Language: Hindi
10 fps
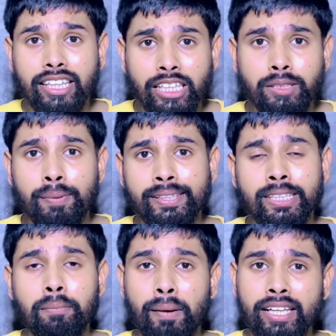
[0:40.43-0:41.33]
10
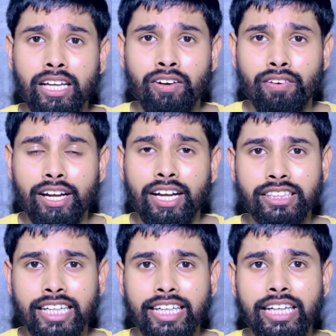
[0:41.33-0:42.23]
बच्चे पैदा हुए
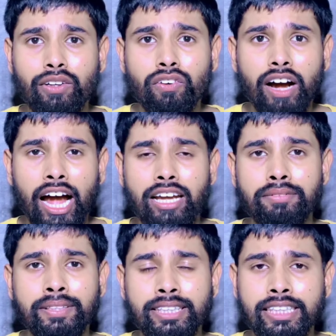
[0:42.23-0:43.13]
इस टेक्निक को
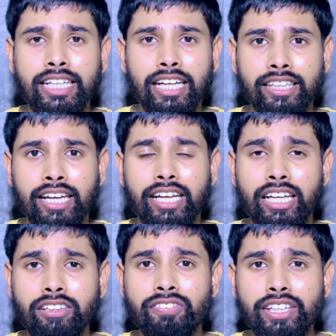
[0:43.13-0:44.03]
आईवीजी कहते
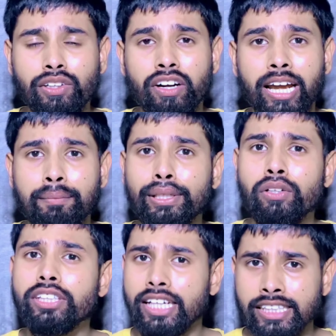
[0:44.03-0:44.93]
हैं इन विट्रो
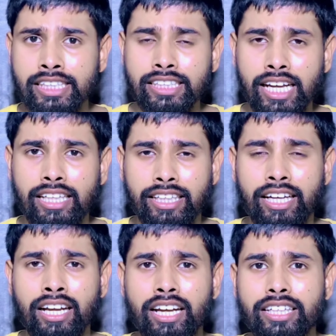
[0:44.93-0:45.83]
गेमिटोजेनेसिस कहते
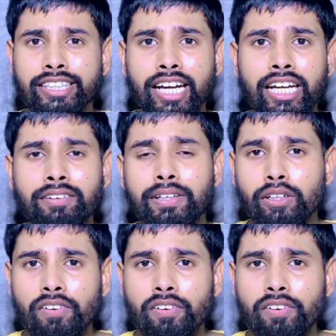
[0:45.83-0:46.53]
हैं यह इन विट्रो